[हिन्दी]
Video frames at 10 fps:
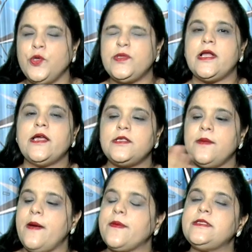दूसरा
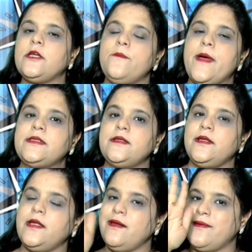जब आप किसी को पैसे
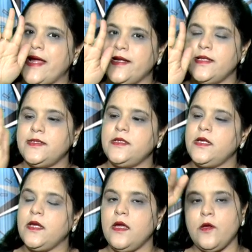दे रहे हैं राइट हैंड से
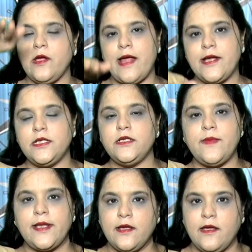देंगे क्योंकि राइट हैंड
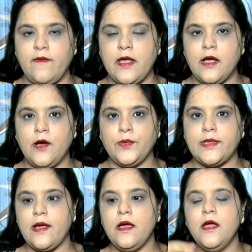हमारा गिविंग का
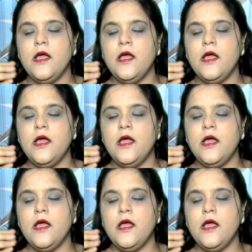होता है